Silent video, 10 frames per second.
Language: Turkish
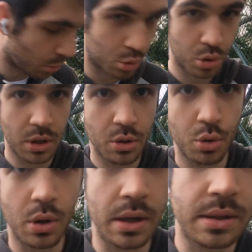montla
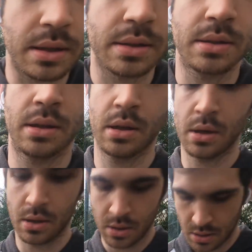yırtıyorduk az kalsın.
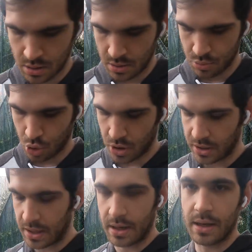Bu kadar
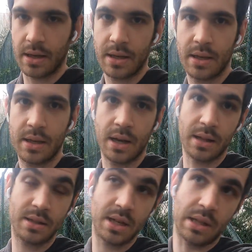yeterli.
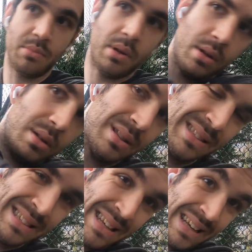Atlayacaktım da
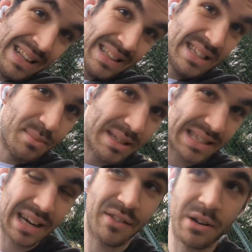dizime
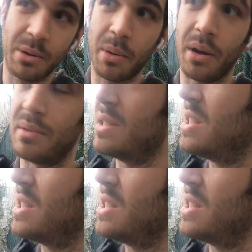zarar veremem abi.